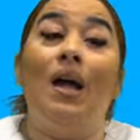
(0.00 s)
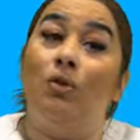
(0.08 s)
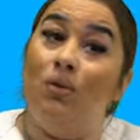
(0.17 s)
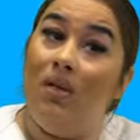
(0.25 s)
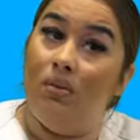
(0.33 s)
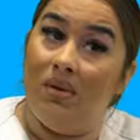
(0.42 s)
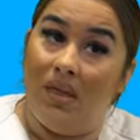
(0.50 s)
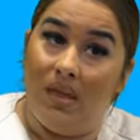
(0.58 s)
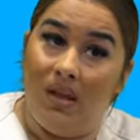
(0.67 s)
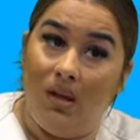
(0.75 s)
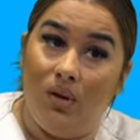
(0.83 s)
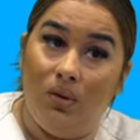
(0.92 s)
a ayuda a
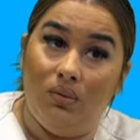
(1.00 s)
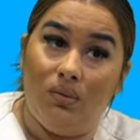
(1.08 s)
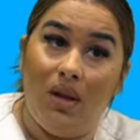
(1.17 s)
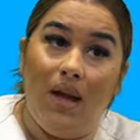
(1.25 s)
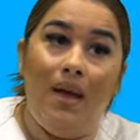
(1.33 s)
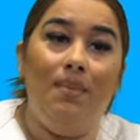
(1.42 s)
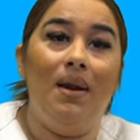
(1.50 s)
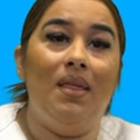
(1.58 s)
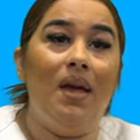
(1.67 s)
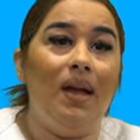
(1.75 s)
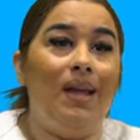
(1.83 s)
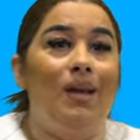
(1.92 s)
domicilio. Es
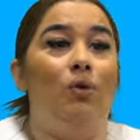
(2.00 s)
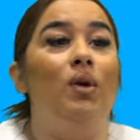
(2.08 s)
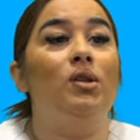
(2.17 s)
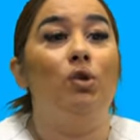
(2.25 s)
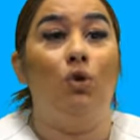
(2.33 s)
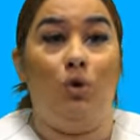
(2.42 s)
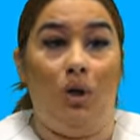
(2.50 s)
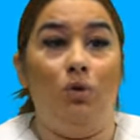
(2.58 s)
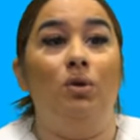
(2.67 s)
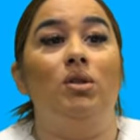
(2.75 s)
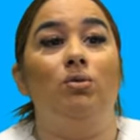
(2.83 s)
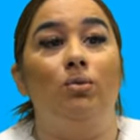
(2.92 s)
verdad que no es lo que
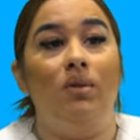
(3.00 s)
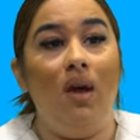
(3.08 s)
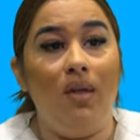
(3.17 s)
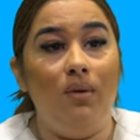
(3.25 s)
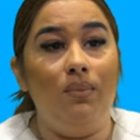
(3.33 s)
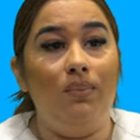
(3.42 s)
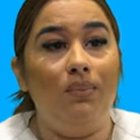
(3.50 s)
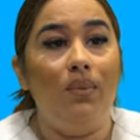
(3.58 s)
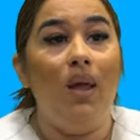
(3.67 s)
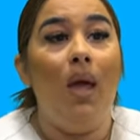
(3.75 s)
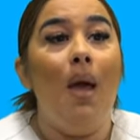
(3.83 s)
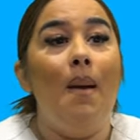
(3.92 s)
yo he estudiado,
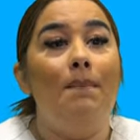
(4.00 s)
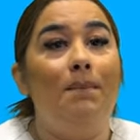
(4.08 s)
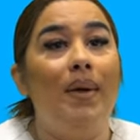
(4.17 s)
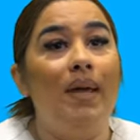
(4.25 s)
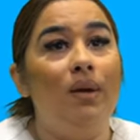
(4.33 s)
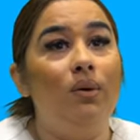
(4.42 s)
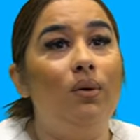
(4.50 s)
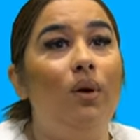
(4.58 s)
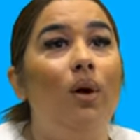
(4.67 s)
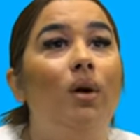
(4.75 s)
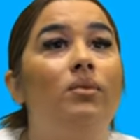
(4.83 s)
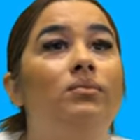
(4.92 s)

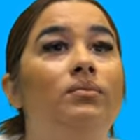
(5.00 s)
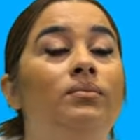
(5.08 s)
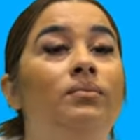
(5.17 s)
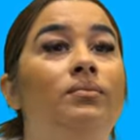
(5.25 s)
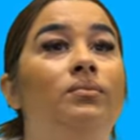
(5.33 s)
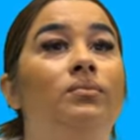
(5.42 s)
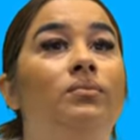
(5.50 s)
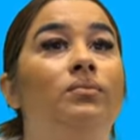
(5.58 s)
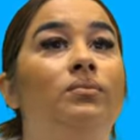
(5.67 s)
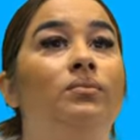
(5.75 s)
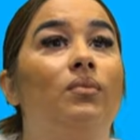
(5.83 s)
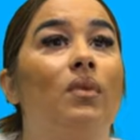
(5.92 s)
pero
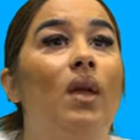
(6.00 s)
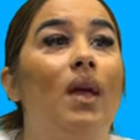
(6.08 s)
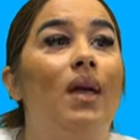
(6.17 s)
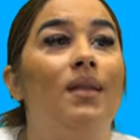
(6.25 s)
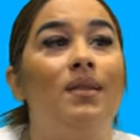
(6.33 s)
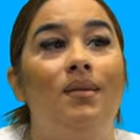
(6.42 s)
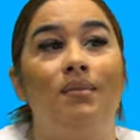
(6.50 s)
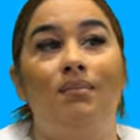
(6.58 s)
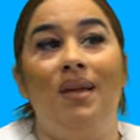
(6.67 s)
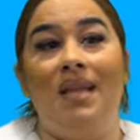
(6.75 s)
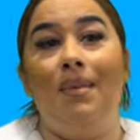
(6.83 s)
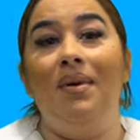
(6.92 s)
Mm,
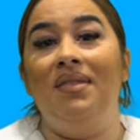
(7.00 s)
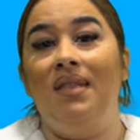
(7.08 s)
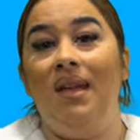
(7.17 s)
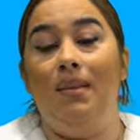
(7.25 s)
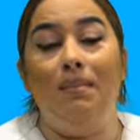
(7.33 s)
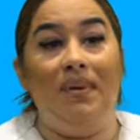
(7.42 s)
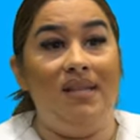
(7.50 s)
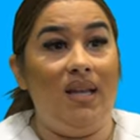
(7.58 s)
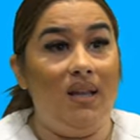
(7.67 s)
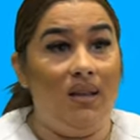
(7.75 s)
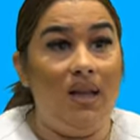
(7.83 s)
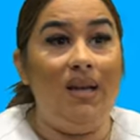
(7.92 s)
mm, me llaman de
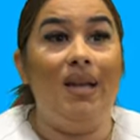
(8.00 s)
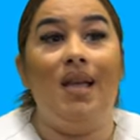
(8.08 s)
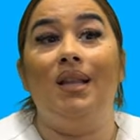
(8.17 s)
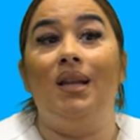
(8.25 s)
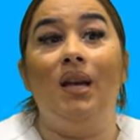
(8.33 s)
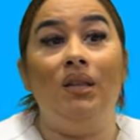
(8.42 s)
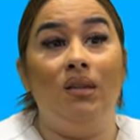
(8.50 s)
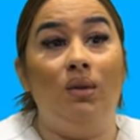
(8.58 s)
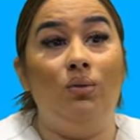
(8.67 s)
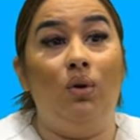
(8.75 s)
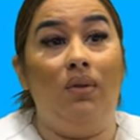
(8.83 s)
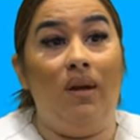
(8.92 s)
empresas externas, ya tener
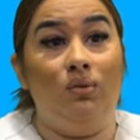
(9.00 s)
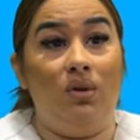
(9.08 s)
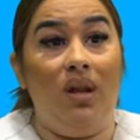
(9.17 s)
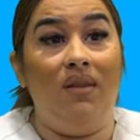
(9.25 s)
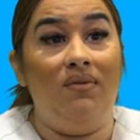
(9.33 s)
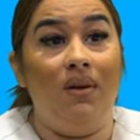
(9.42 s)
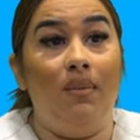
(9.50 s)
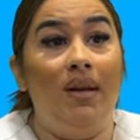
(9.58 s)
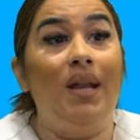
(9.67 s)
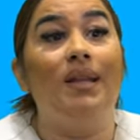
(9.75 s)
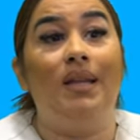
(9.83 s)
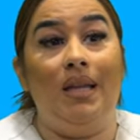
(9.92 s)
título de auxiliar de
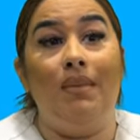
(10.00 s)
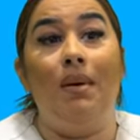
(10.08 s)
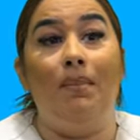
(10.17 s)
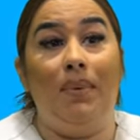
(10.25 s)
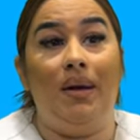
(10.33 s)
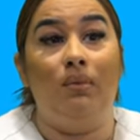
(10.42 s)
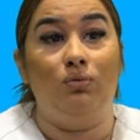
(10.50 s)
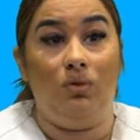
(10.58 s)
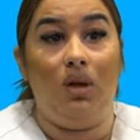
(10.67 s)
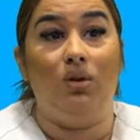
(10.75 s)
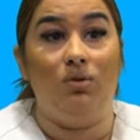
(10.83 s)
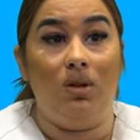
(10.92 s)
enfermería te llaman para
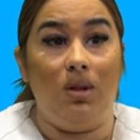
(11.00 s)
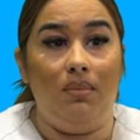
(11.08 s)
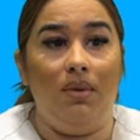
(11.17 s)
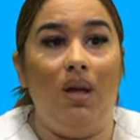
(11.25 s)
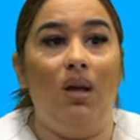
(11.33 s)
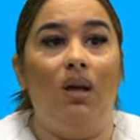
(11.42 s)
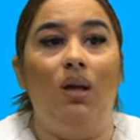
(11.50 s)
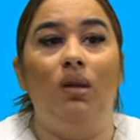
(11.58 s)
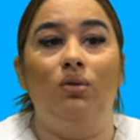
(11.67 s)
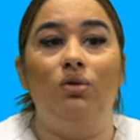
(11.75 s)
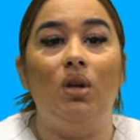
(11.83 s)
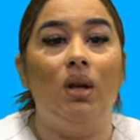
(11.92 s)
muchas cosas también.
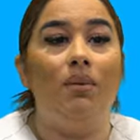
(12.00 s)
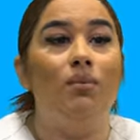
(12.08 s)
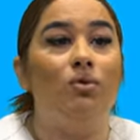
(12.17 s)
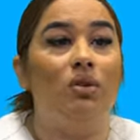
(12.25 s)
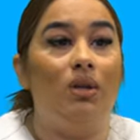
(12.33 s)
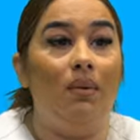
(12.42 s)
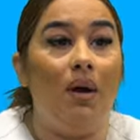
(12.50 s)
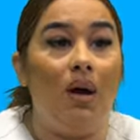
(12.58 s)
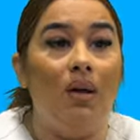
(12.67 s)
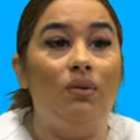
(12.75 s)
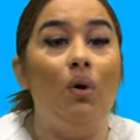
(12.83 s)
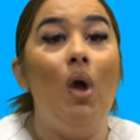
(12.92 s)
Entonces ahora mismo estoy
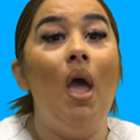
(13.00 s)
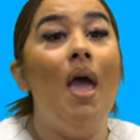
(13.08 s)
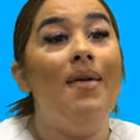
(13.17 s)
trabajando